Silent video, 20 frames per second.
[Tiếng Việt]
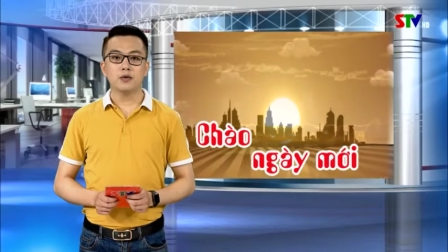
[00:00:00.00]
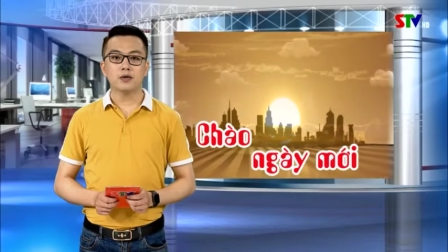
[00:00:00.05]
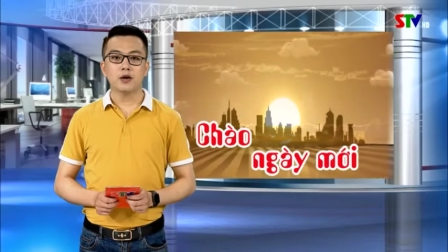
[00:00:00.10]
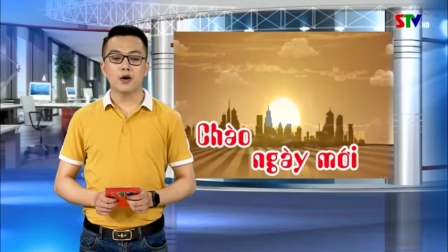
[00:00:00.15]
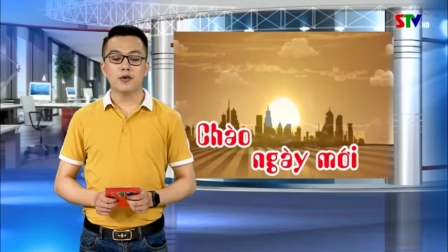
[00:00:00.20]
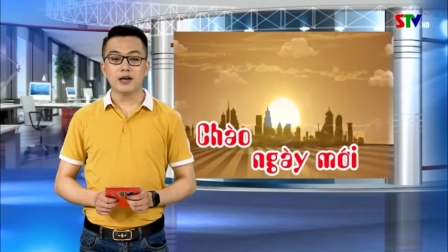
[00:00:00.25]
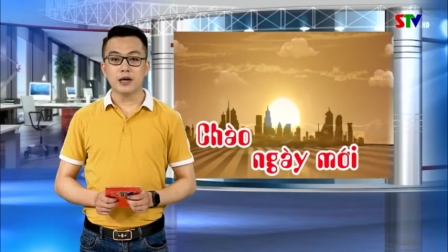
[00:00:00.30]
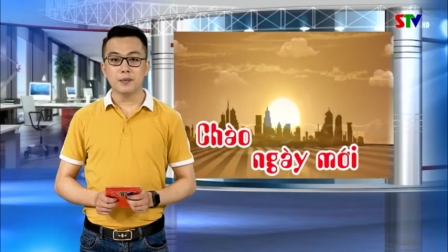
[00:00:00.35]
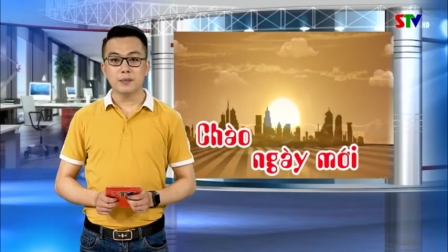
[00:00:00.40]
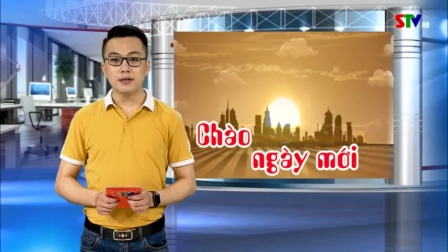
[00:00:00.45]

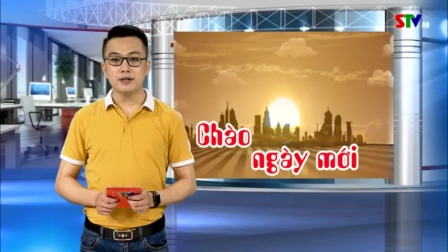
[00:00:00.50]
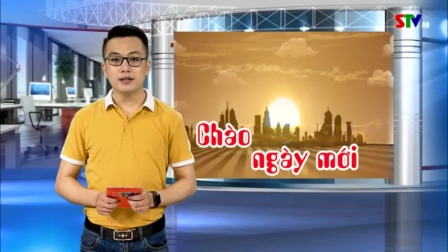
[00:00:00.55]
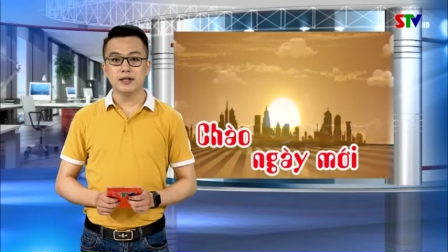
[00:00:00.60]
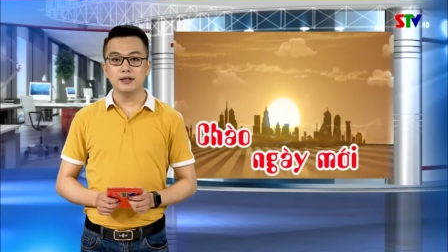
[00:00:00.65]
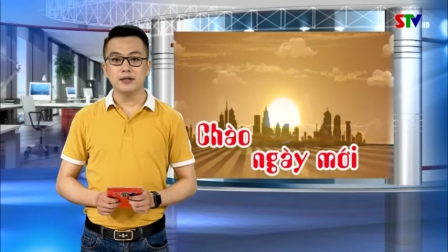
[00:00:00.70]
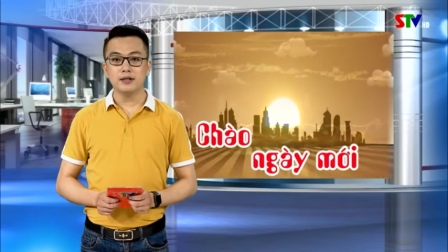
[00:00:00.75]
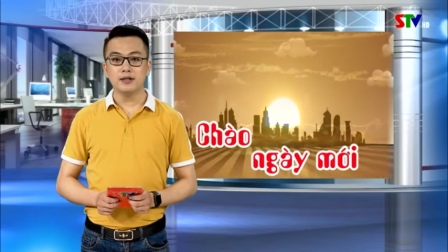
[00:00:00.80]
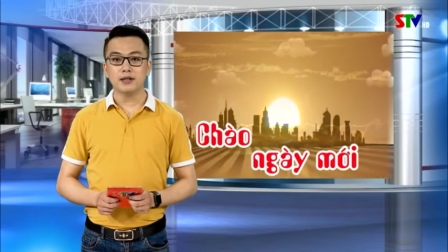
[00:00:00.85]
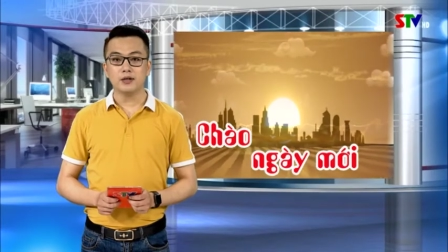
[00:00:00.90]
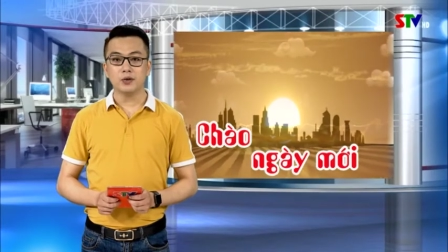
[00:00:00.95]
có
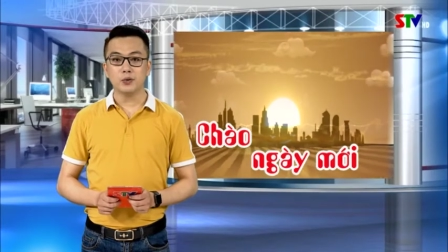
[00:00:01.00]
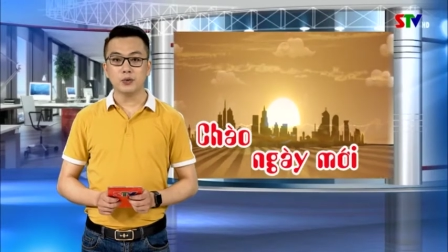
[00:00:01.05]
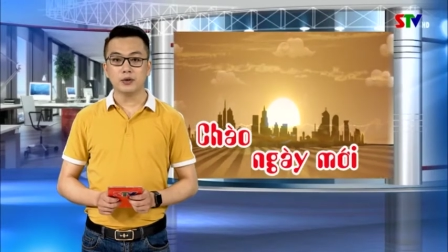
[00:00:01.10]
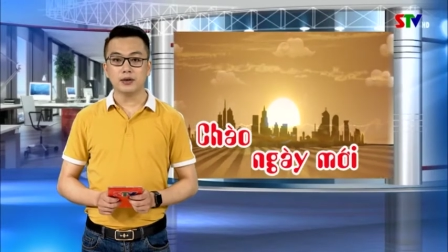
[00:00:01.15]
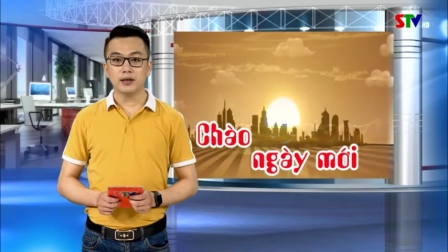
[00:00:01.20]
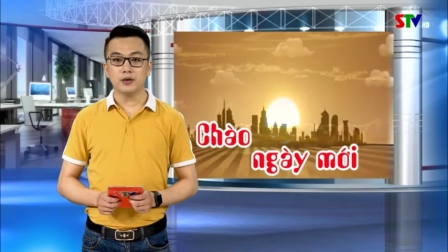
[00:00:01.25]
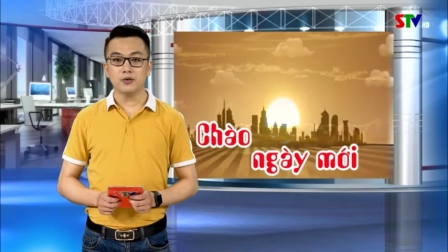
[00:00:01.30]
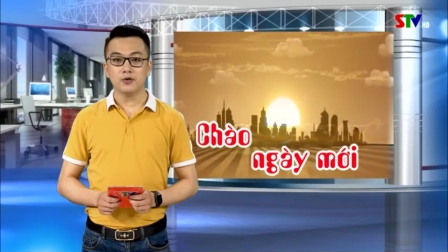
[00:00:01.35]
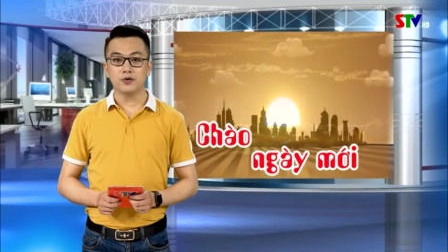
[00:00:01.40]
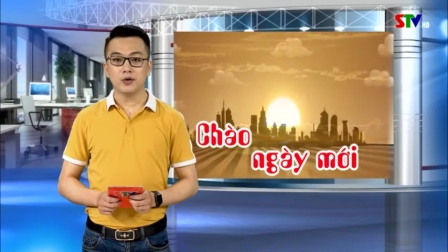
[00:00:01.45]
59 người đủ
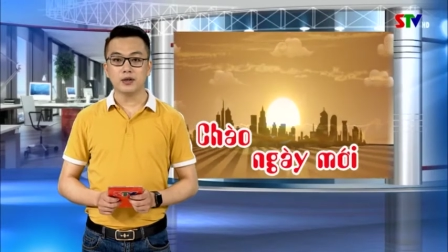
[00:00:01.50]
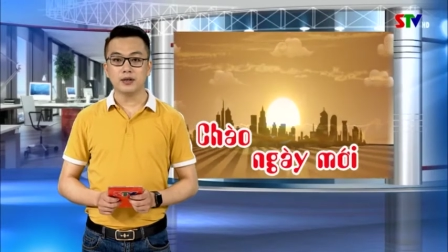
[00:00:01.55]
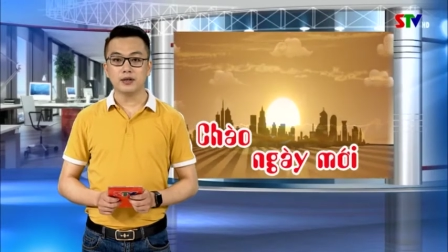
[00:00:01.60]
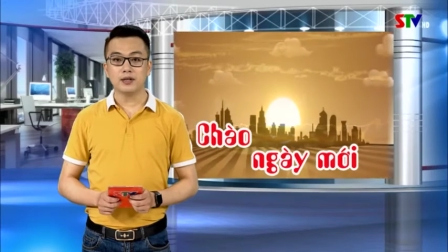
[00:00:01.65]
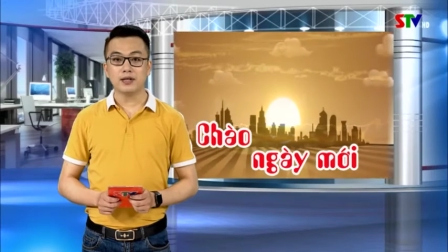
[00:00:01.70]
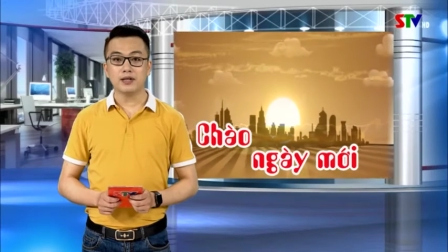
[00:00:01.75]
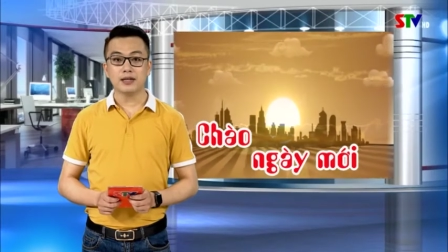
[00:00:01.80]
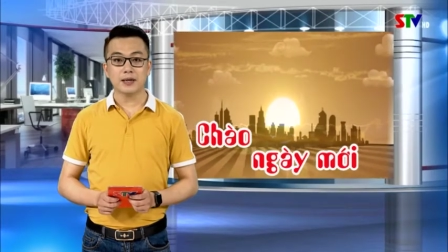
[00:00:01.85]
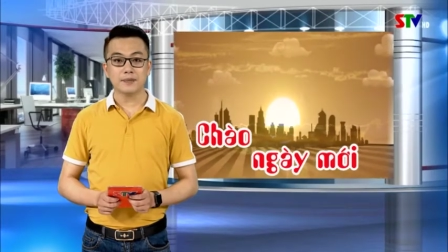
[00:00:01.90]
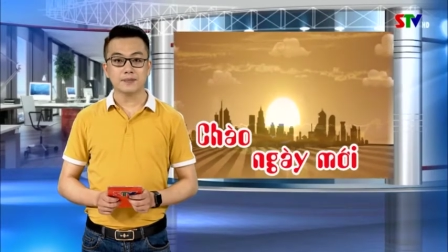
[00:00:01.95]
tiêu chuẩn
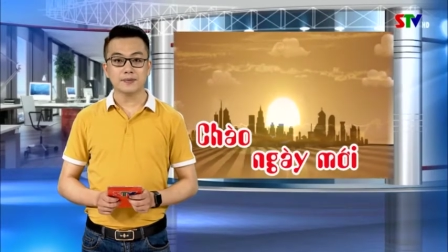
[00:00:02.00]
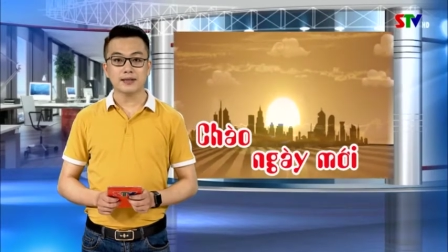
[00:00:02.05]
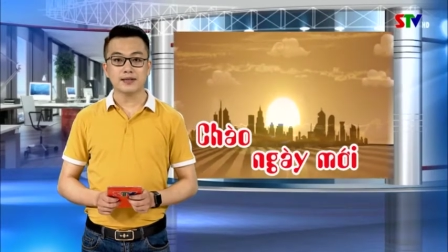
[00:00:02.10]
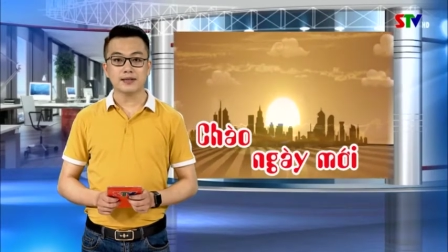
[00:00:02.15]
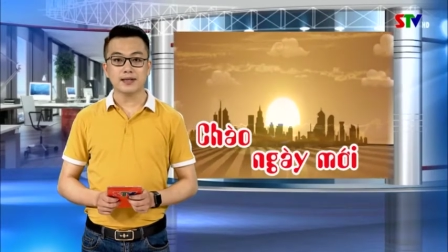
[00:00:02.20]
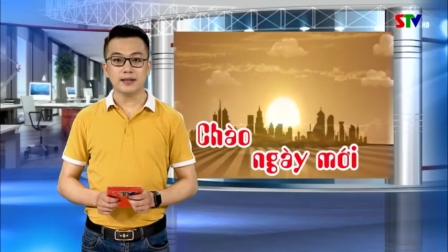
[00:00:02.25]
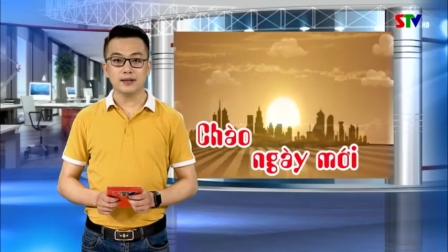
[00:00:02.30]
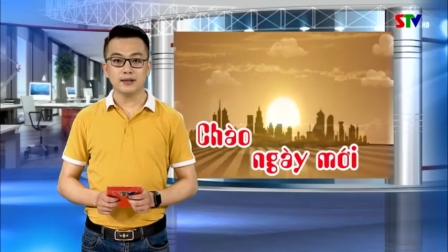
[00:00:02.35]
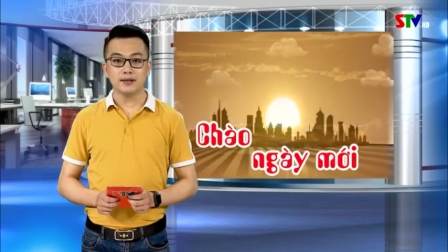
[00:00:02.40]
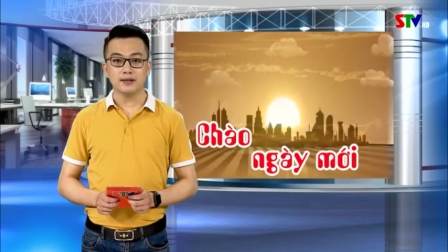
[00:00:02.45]
được lập danh
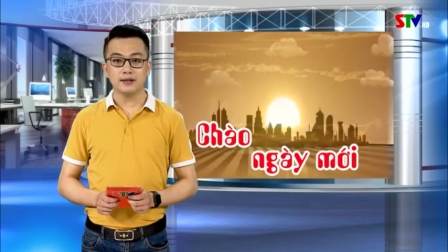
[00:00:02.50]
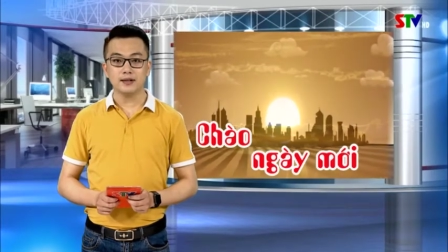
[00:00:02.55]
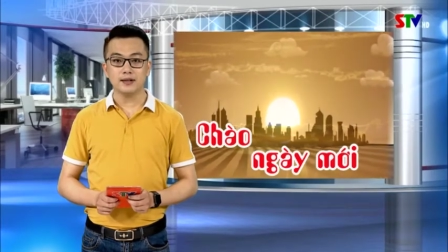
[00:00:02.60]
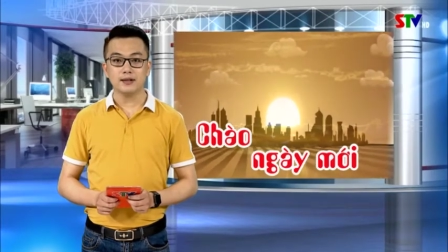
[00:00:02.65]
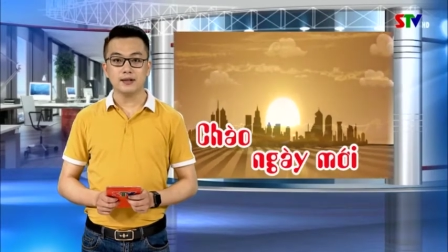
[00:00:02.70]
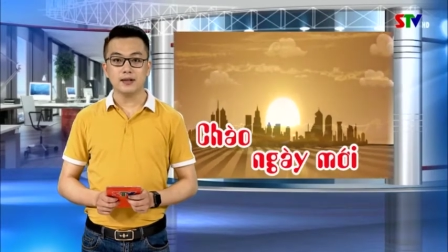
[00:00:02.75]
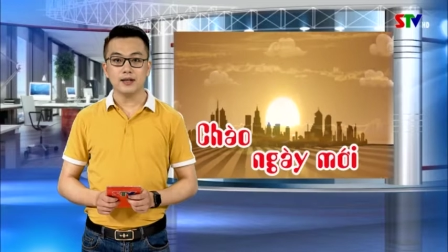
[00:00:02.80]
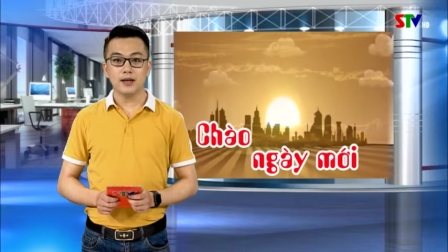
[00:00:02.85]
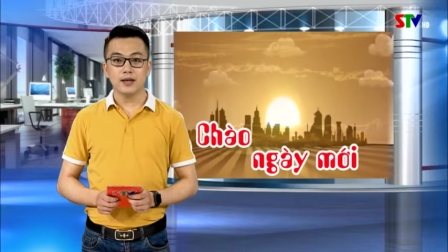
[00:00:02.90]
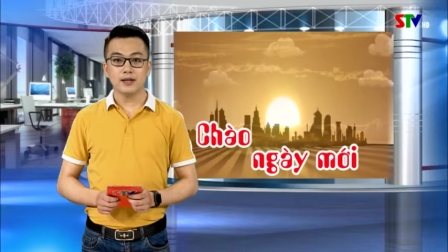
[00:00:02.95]
sách ứng cử